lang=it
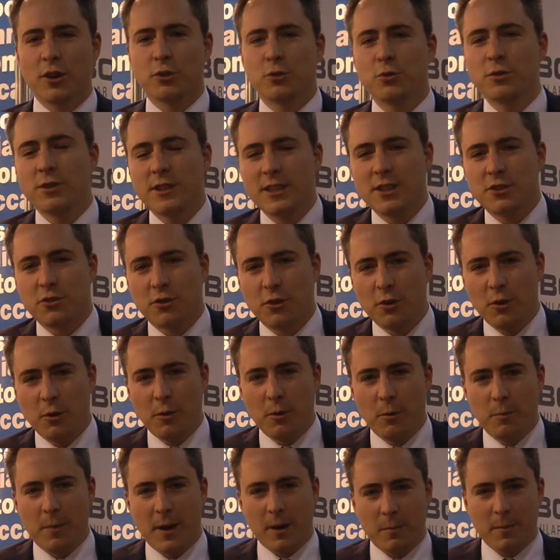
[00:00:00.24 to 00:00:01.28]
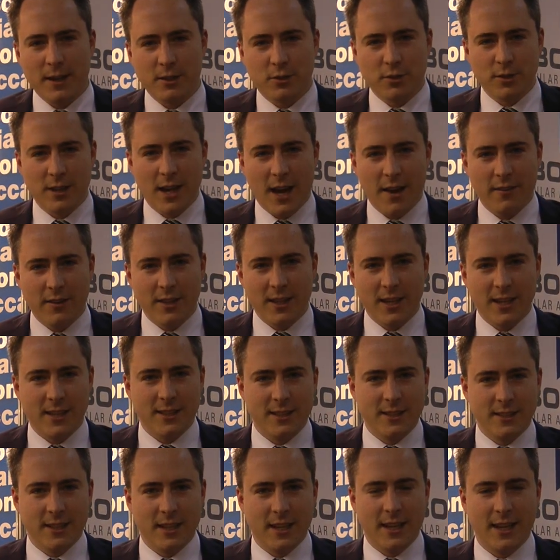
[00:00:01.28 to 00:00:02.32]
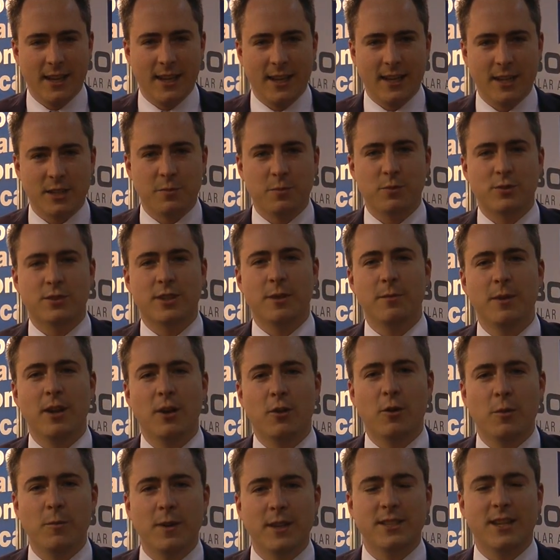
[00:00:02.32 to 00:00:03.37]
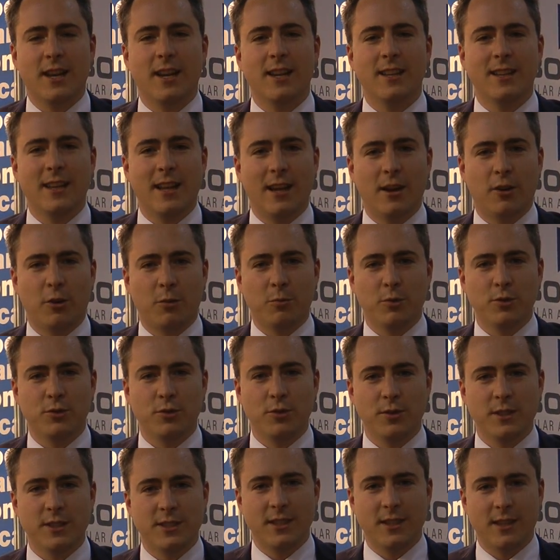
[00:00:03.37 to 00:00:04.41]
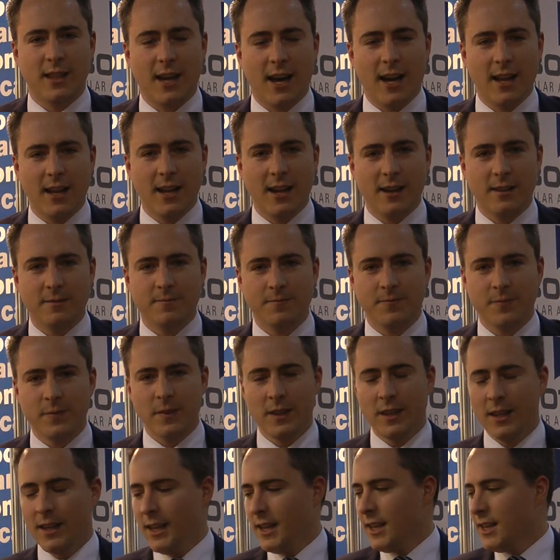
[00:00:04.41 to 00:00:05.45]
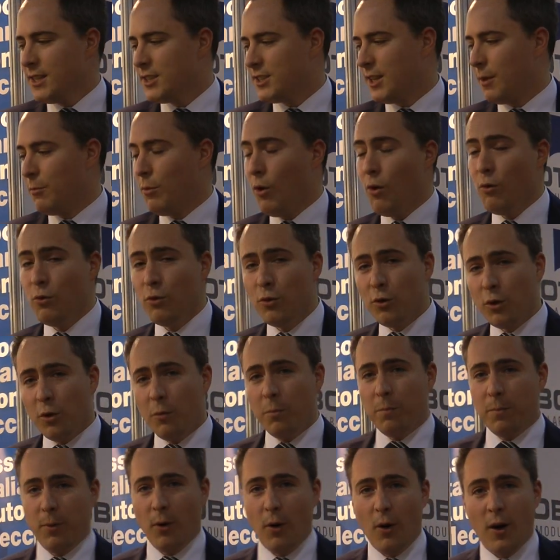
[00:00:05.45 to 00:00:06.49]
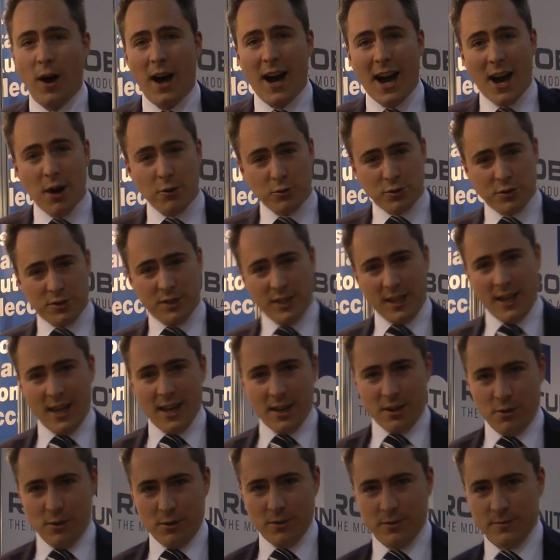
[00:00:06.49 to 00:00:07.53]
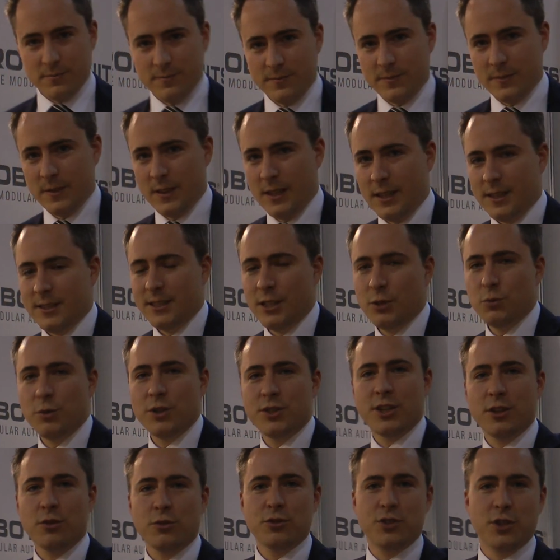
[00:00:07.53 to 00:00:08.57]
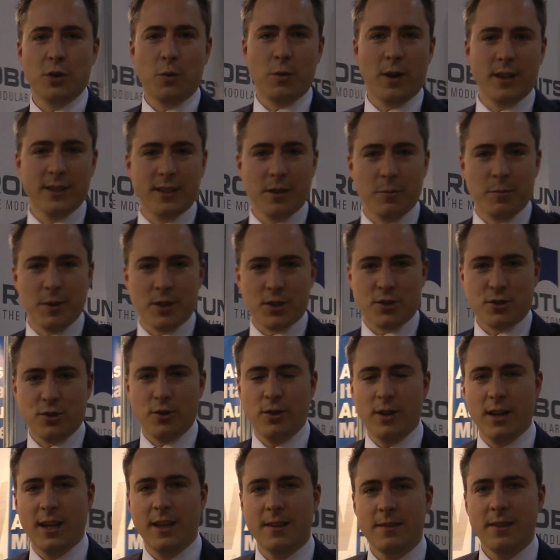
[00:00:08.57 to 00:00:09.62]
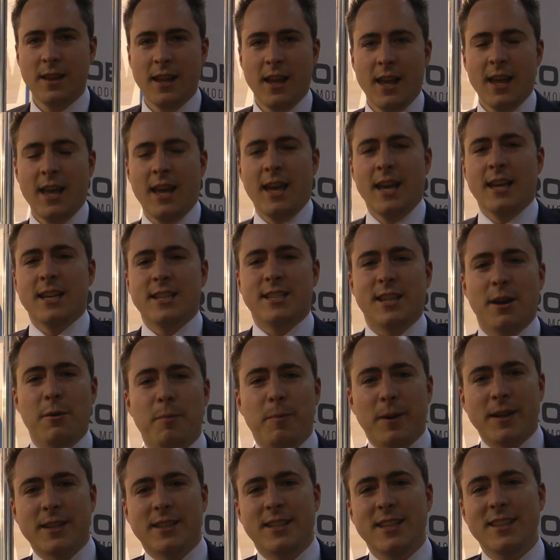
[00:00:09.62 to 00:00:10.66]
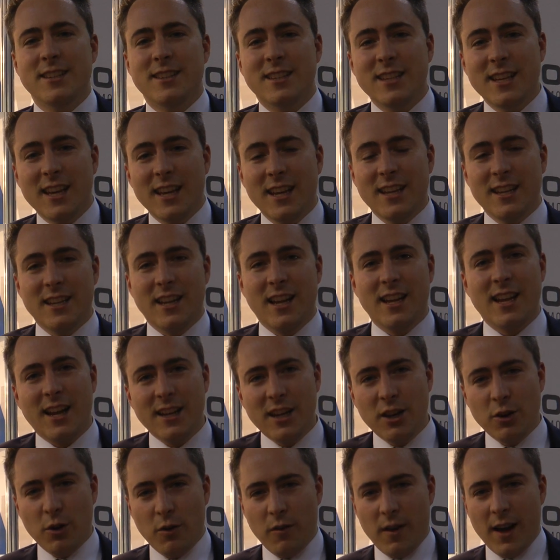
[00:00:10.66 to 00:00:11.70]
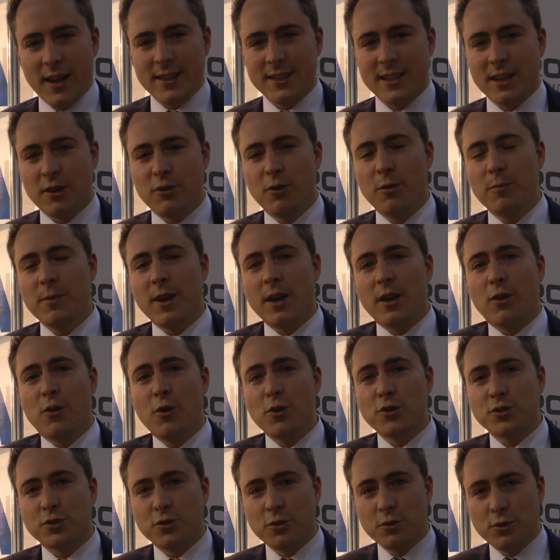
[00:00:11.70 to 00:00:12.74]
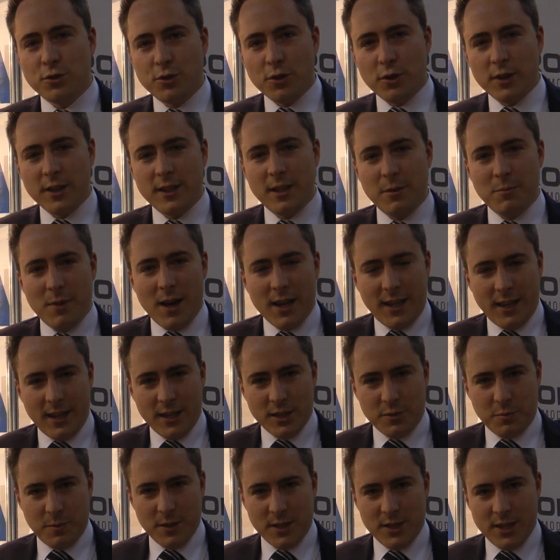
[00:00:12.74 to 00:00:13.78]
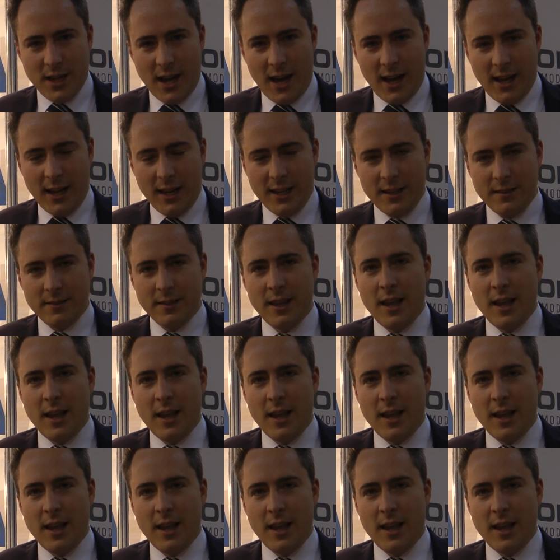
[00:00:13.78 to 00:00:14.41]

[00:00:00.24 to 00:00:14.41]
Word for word: a tutti, sono Barbato Davide, eh, responsabile commerciale della Robot Unis Italia. Siamo un gruppo austriaco di 250 persone. Siamo partiti negli anni 90 come costruttori di macchine speciali,